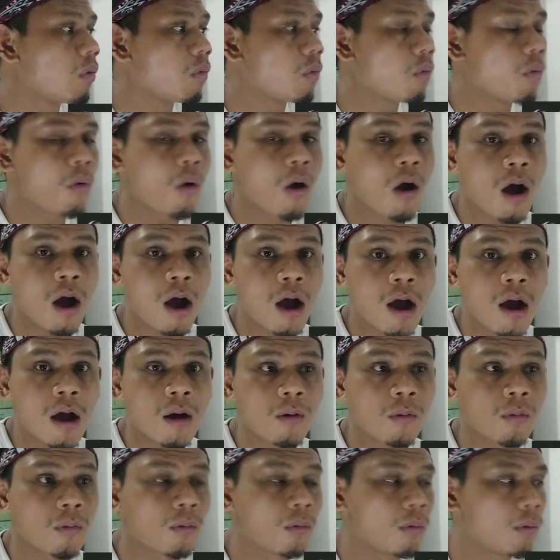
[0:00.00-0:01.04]

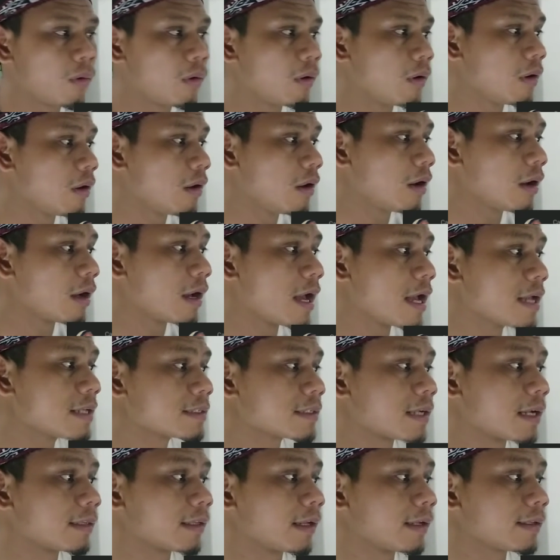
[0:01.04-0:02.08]
Wow,
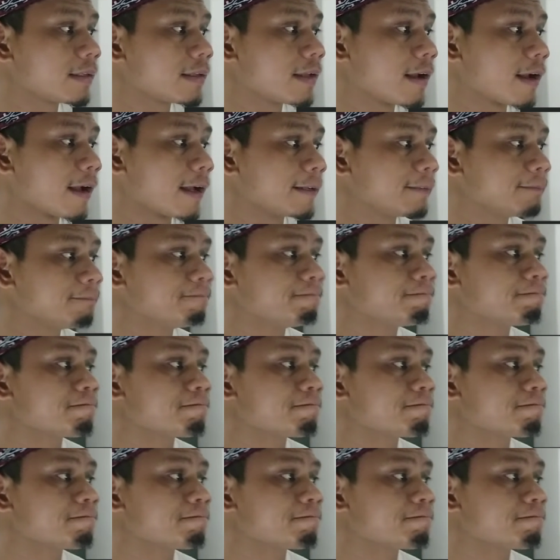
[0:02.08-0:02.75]
guys katanya kan